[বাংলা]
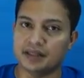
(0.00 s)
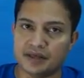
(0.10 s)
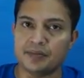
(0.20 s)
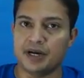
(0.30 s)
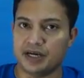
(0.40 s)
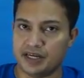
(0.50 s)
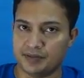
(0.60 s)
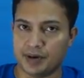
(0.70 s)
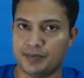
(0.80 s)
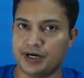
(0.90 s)
দিবে না
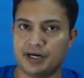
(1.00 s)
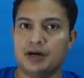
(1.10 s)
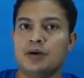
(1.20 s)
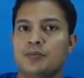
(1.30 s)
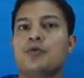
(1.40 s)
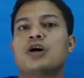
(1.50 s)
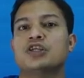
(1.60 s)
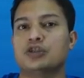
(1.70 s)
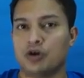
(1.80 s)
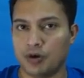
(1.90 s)
ঠিকভাবে এটা
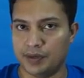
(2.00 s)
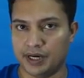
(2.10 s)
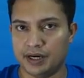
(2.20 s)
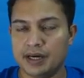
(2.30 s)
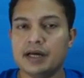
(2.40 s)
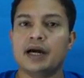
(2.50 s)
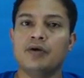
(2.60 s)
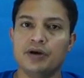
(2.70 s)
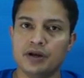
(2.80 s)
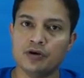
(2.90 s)
প্রকাশিত হবে না
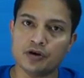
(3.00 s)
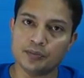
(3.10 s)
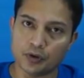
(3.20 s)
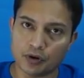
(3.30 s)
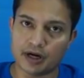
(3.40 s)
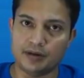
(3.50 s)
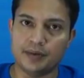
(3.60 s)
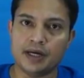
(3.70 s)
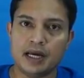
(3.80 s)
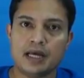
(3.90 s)
কারণ ইউটিউব ধরে
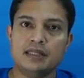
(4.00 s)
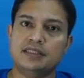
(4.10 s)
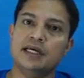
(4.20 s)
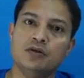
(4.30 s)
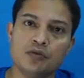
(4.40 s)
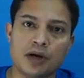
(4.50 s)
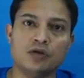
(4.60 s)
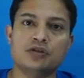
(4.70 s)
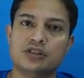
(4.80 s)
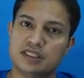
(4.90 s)
নেবে যেহেতু
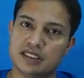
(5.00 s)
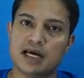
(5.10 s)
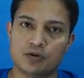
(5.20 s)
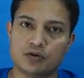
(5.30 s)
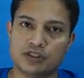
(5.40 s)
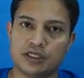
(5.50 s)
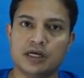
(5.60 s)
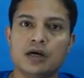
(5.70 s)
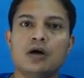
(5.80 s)
মানুষ ডিসলাইক করছে